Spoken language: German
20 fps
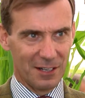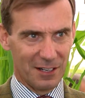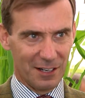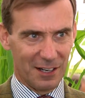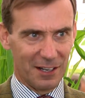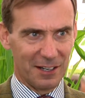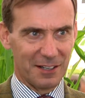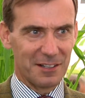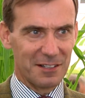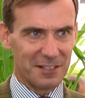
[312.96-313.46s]

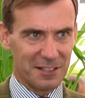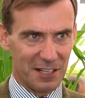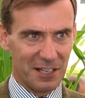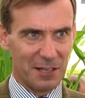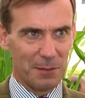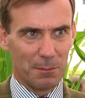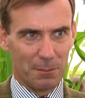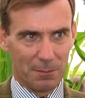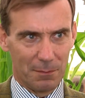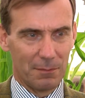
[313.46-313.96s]
an
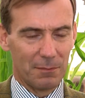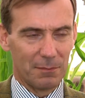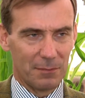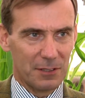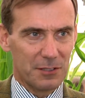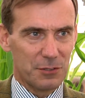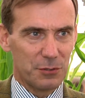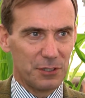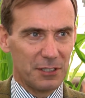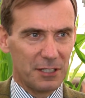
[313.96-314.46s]

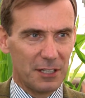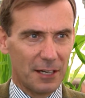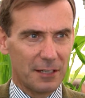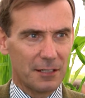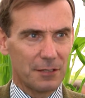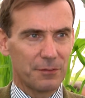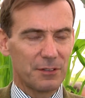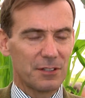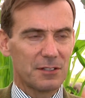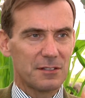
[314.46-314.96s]
Themen zu
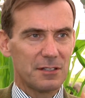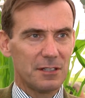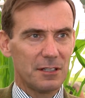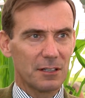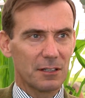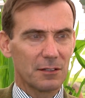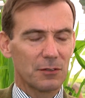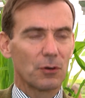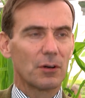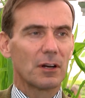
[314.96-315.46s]

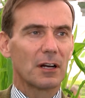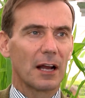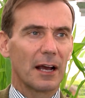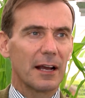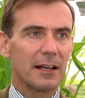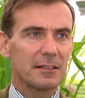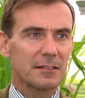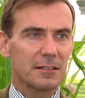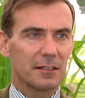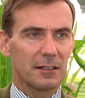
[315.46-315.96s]
identifizieren und
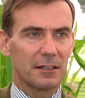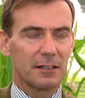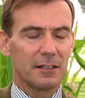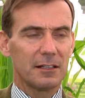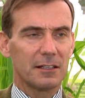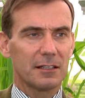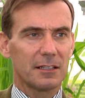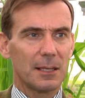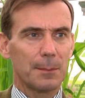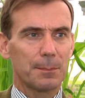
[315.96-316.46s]

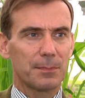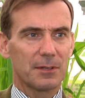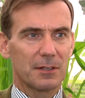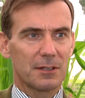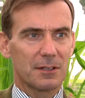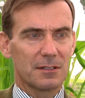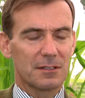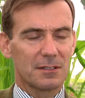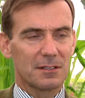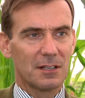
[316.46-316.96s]
gleichzeitig gibt
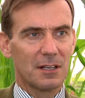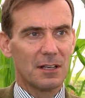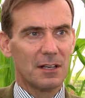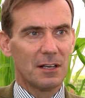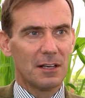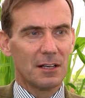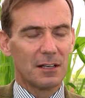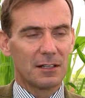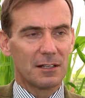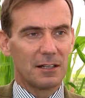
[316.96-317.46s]
es
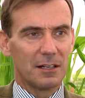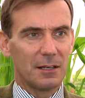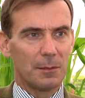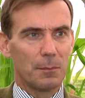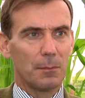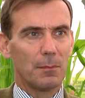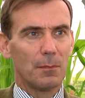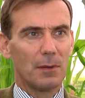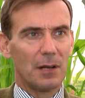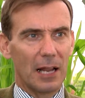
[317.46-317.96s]

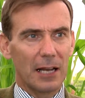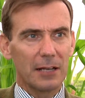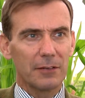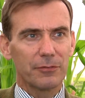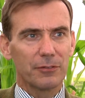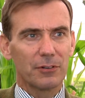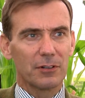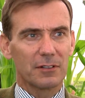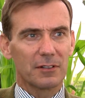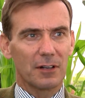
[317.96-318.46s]
dem
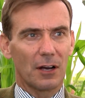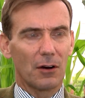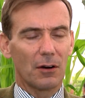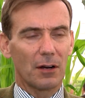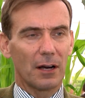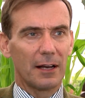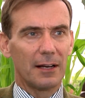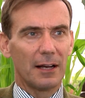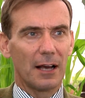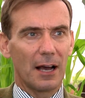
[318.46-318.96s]
Landwirt
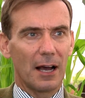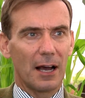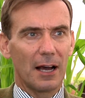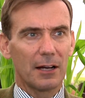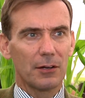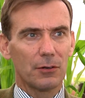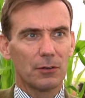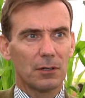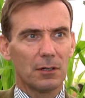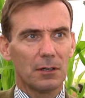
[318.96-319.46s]
auch eine
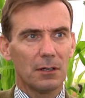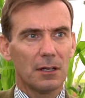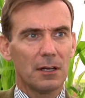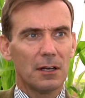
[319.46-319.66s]
Ahnung,